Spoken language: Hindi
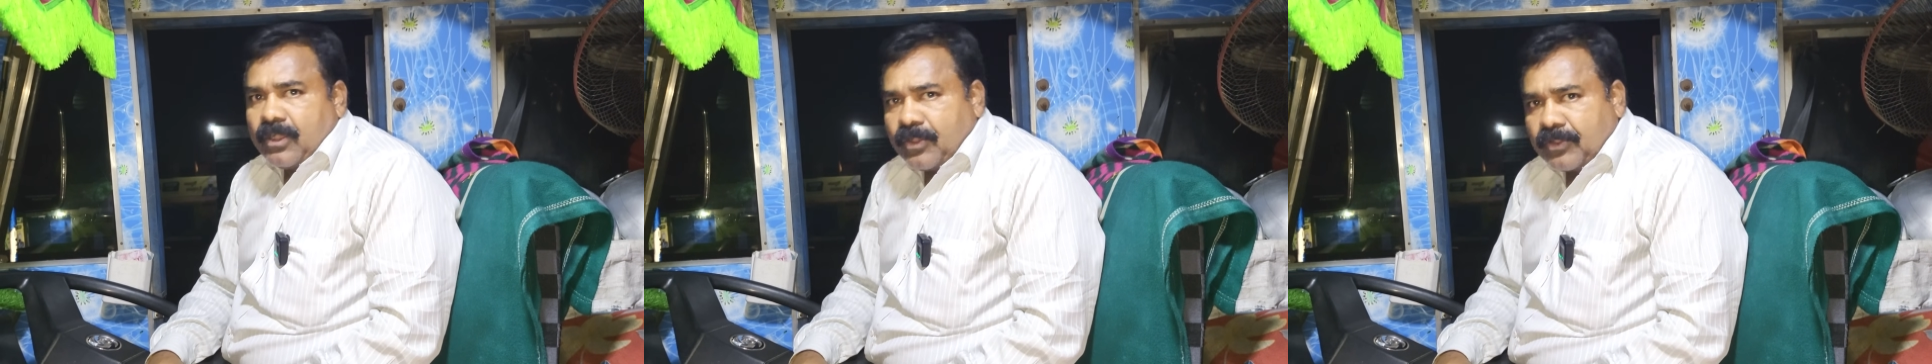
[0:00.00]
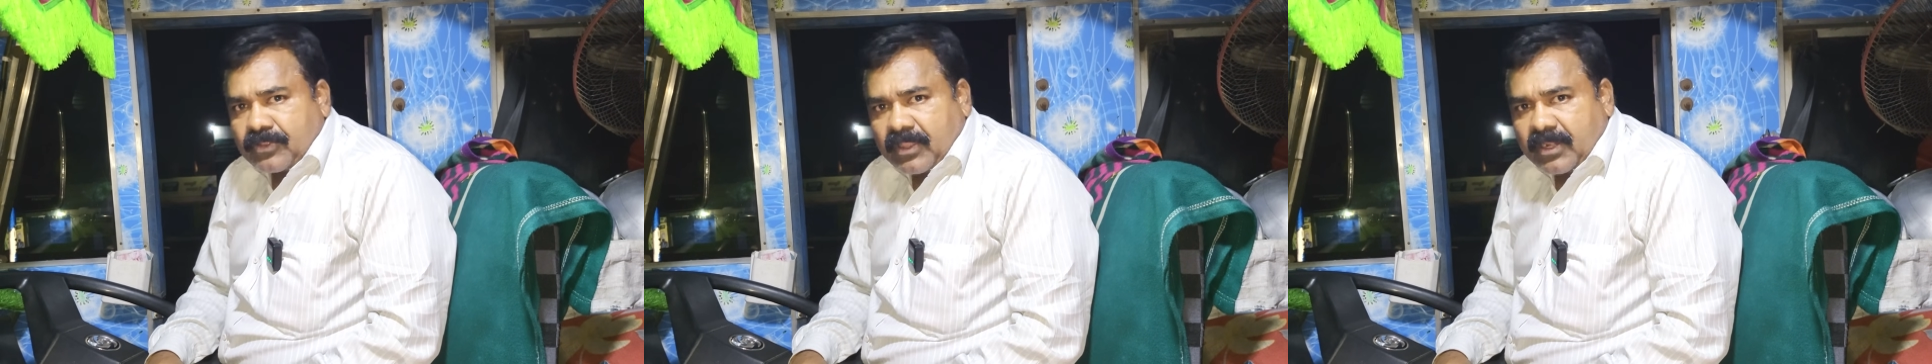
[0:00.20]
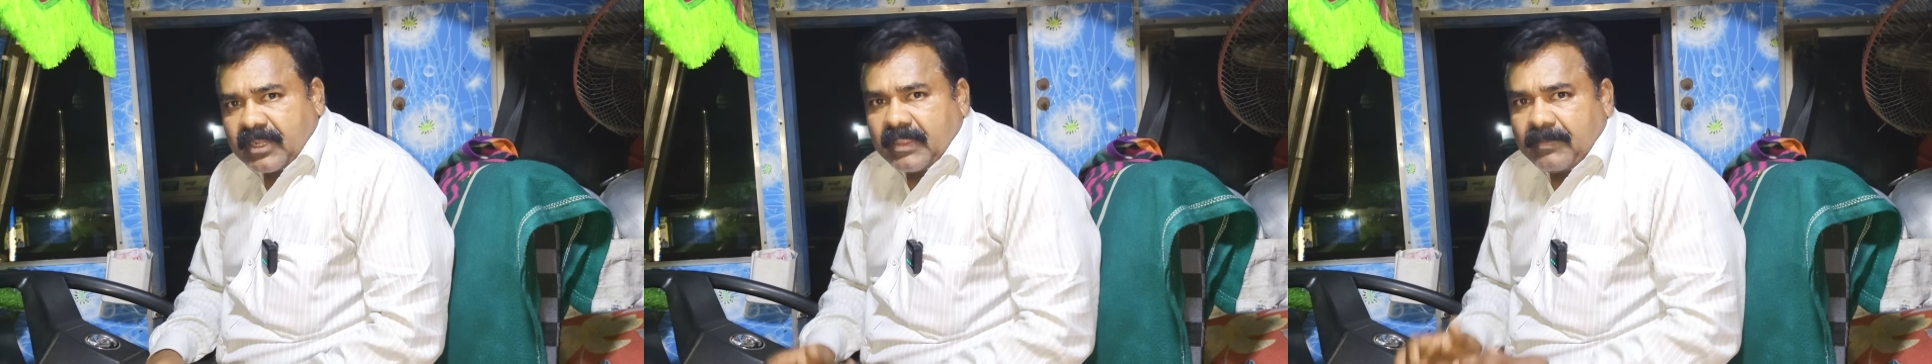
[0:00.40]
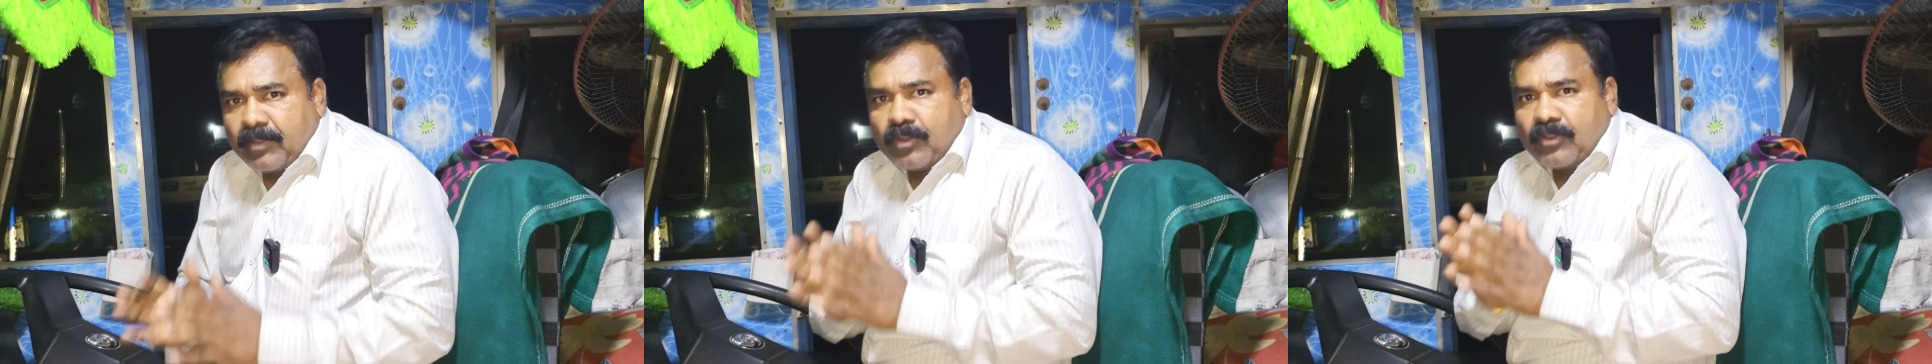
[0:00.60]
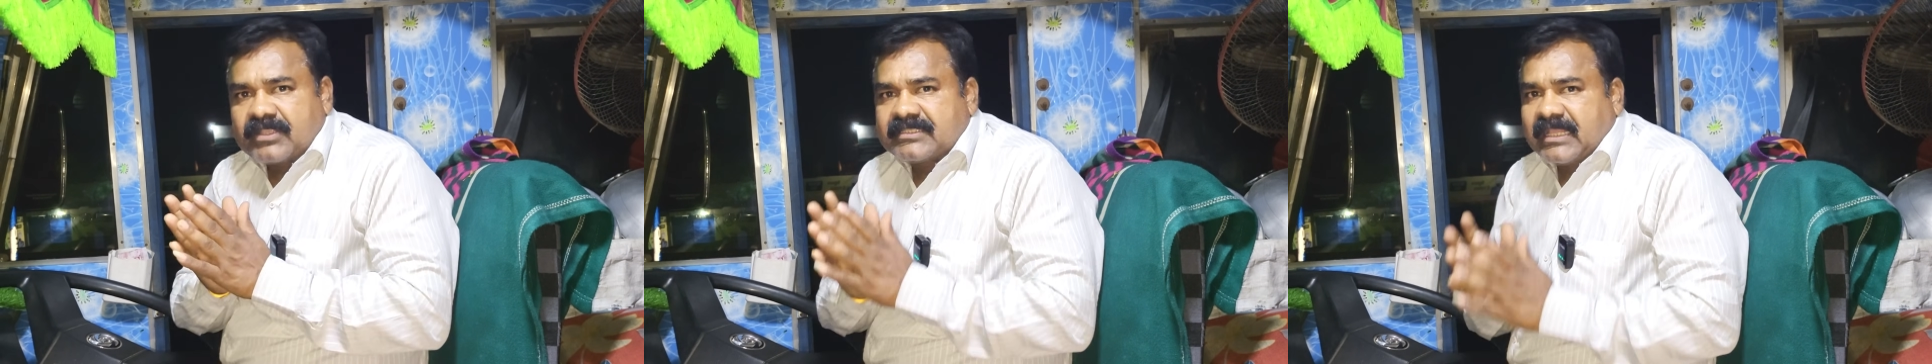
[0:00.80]
और कल नए
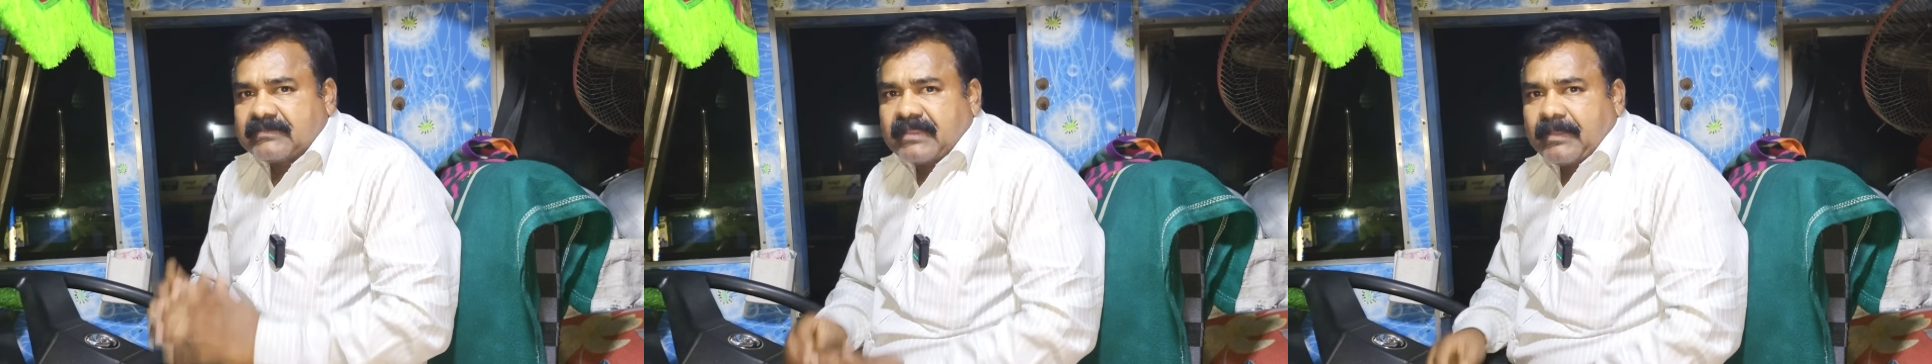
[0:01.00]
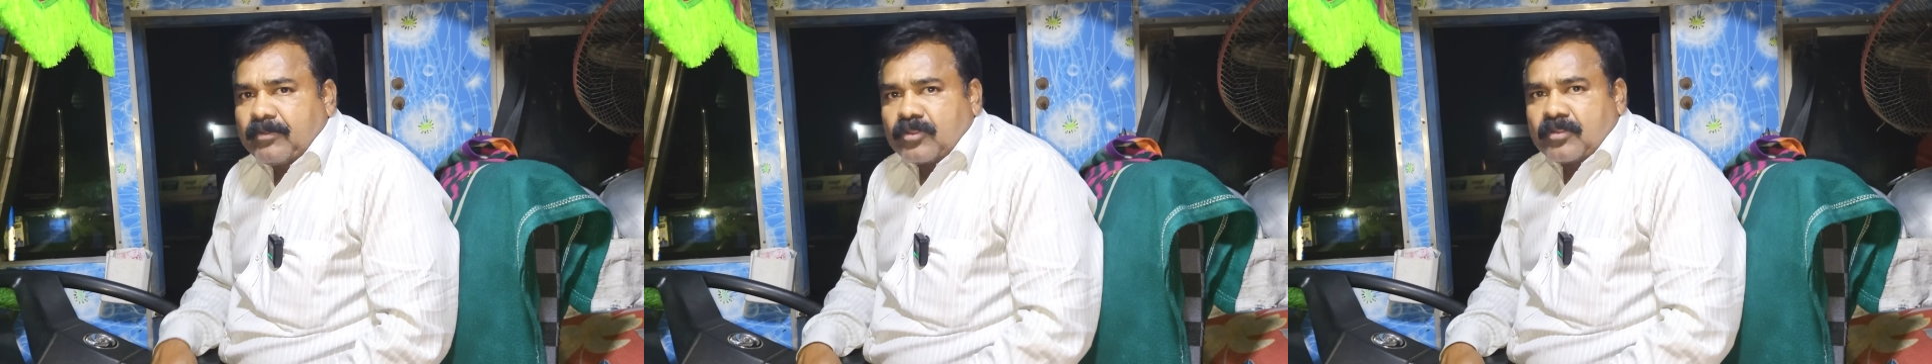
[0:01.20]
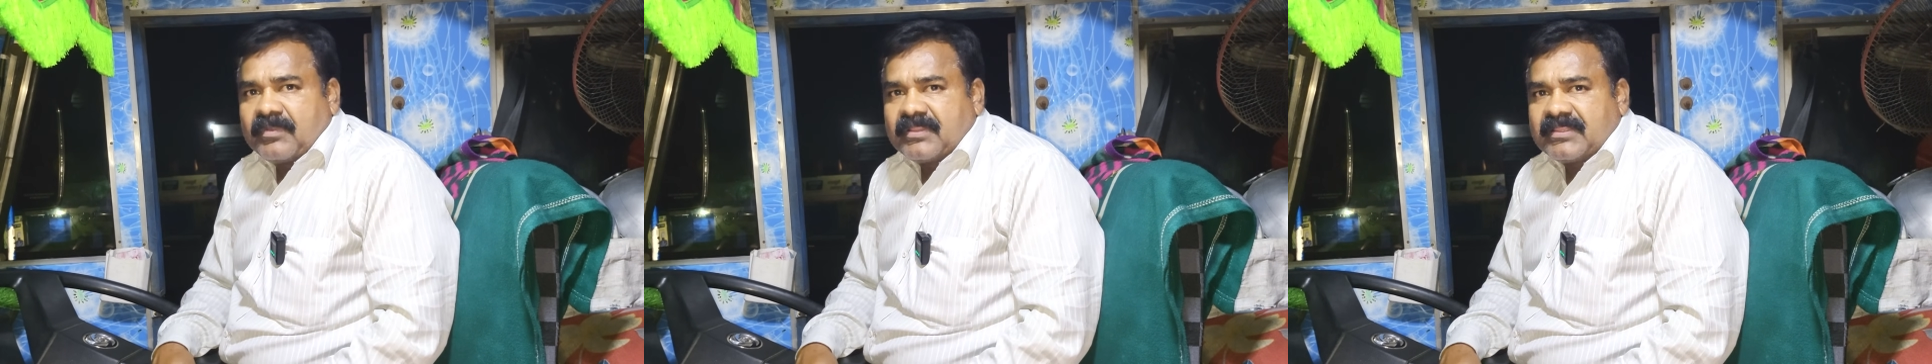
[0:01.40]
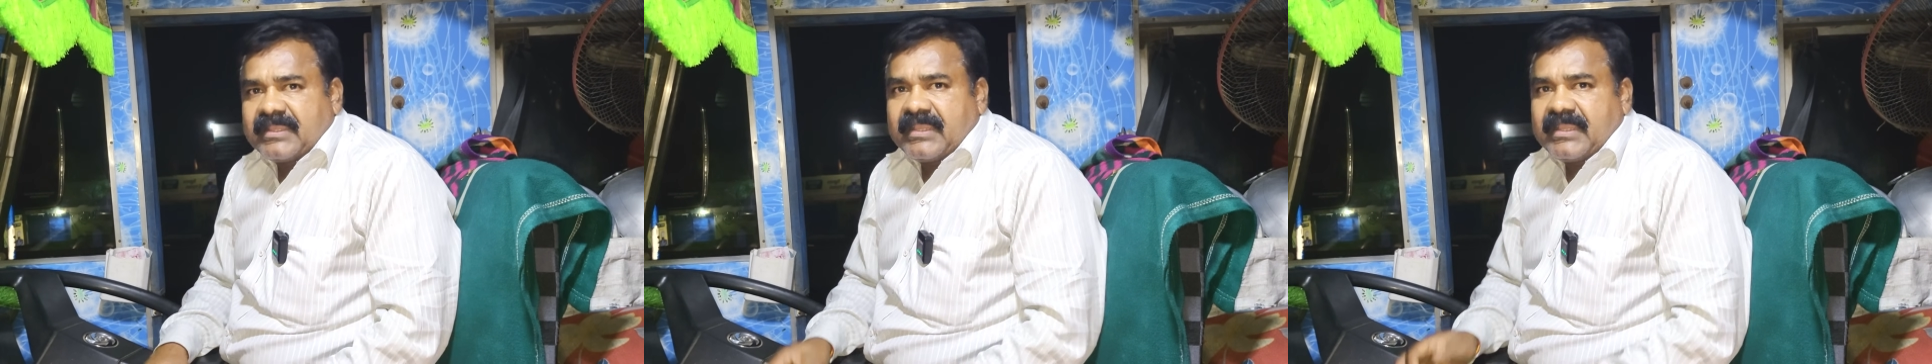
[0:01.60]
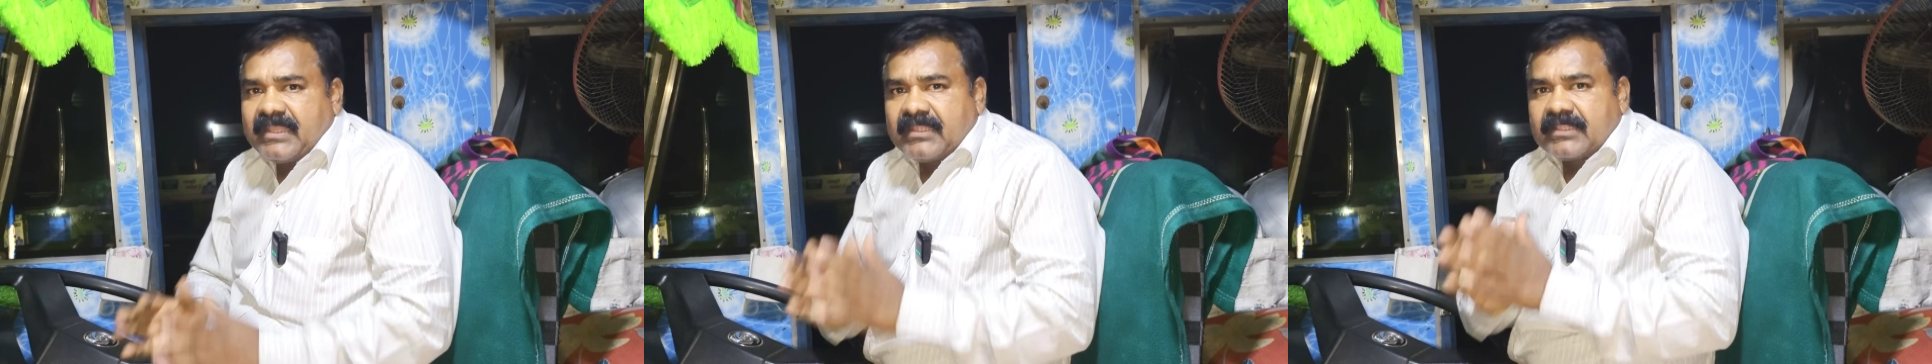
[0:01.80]
बोलों के साथ आप लोग मिलते
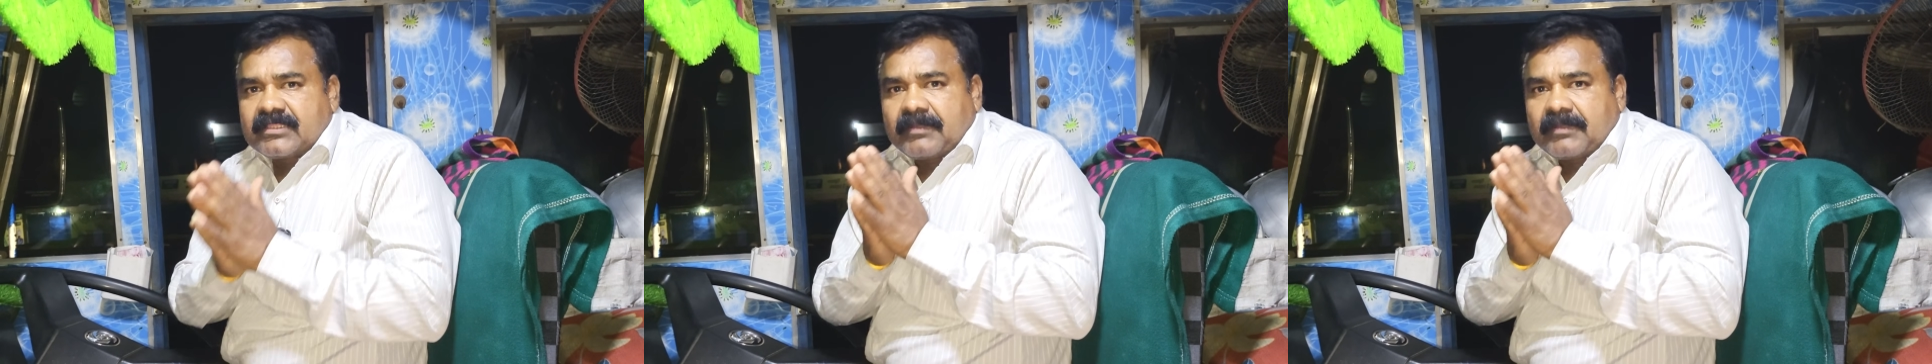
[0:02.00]
हैं